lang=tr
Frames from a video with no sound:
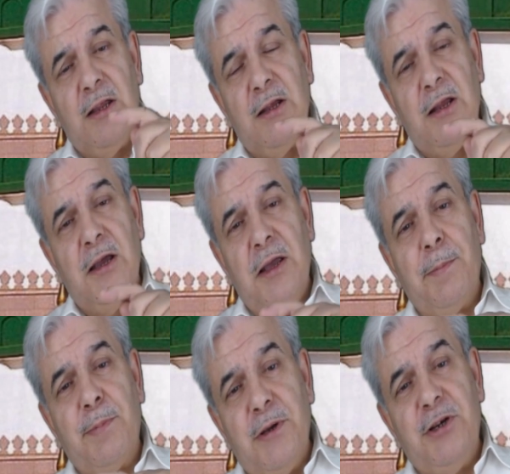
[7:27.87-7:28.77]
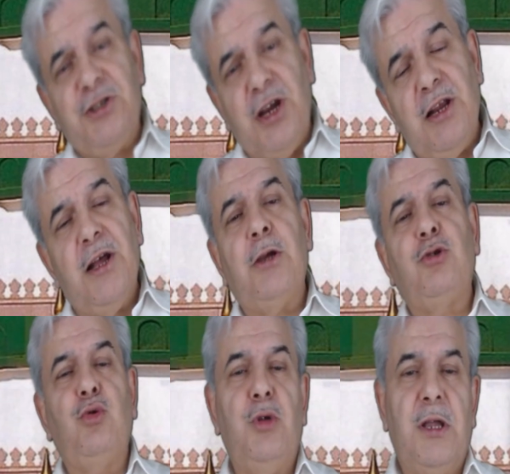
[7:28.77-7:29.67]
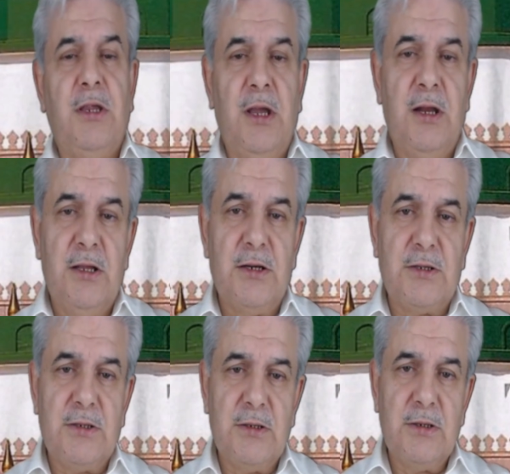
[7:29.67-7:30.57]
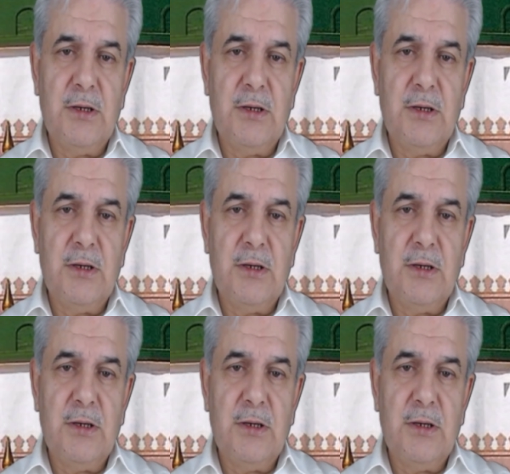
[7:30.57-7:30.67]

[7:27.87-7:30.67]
adına yaptığı şeylere sünnet denilir.